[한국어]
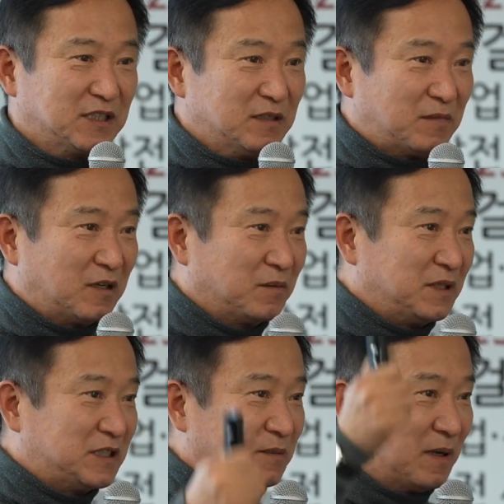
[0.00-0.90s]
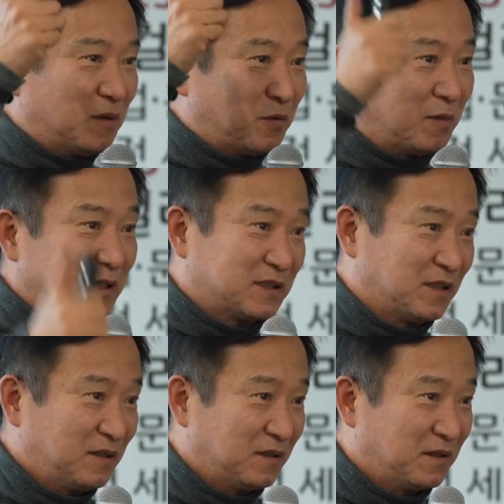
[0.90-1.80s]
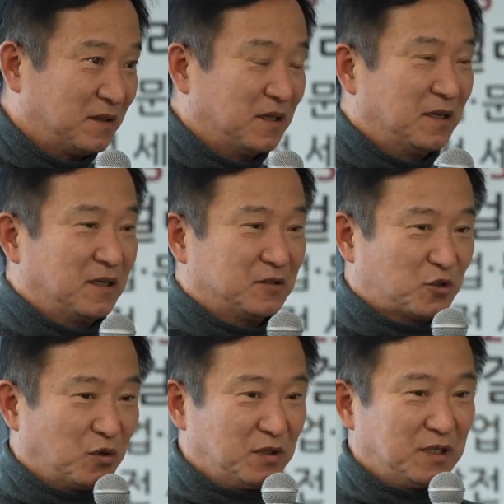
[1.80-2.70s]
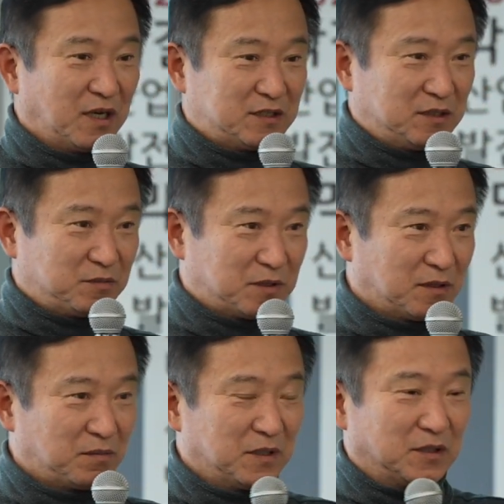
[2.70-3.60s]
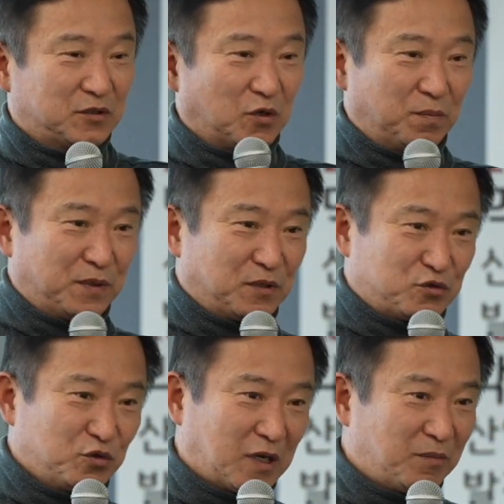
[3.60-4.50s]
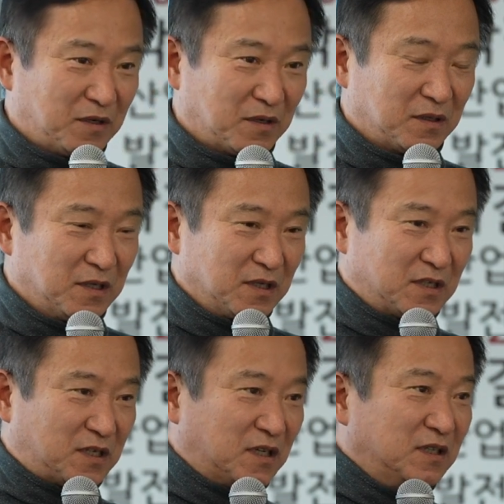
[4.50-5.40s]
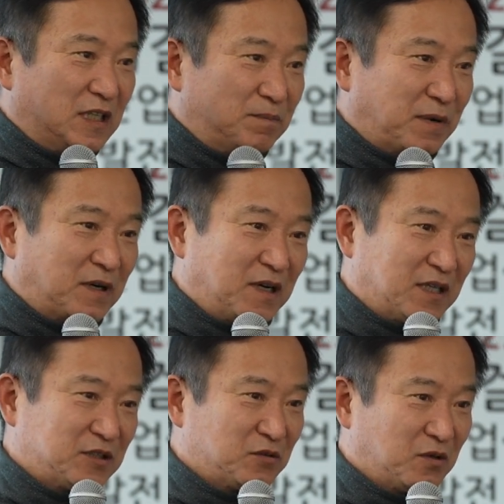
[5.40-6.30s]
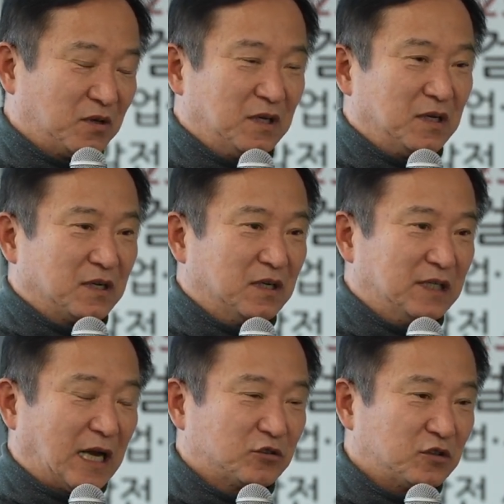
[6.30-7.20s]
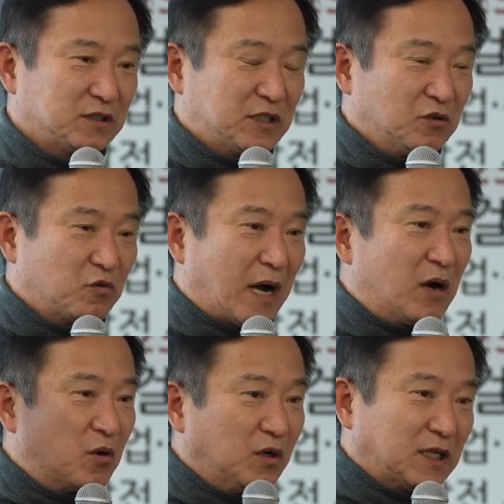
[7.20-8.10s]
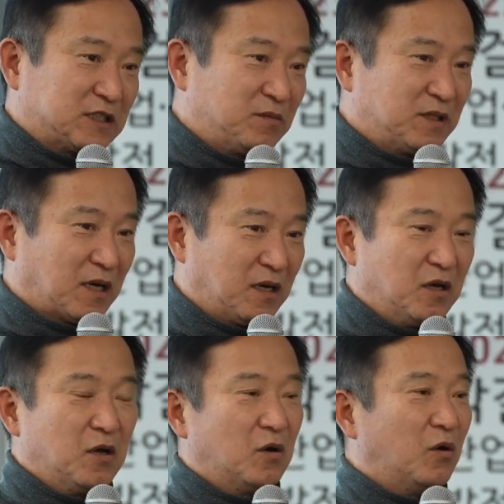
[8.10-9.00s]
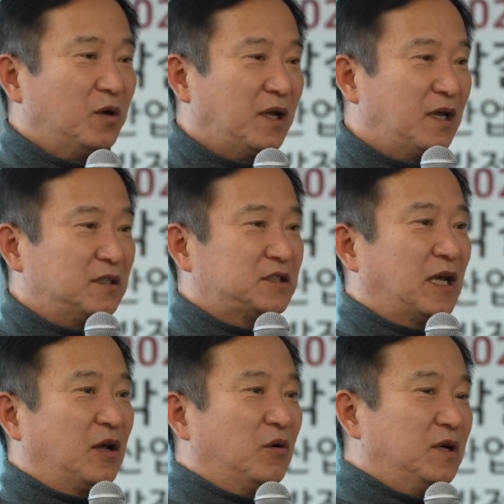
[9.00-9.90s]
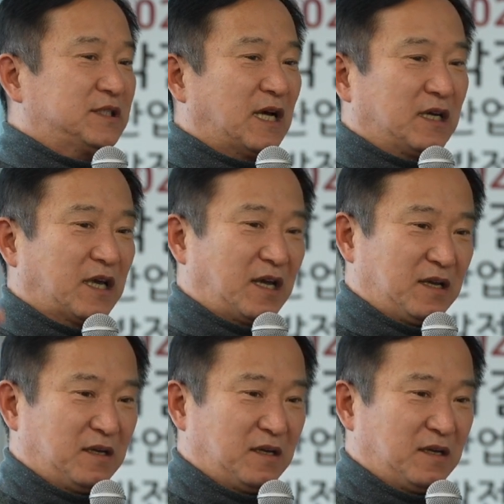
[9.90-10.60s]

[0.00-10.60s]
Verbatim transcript: 지금 말로 는이 지방을 뽑아서 총리가 직접 트로피를 수여하면은 큰 깃발을 가지고 그양쪽에 전국 광고를 다칩니다. 올해 최고의 사케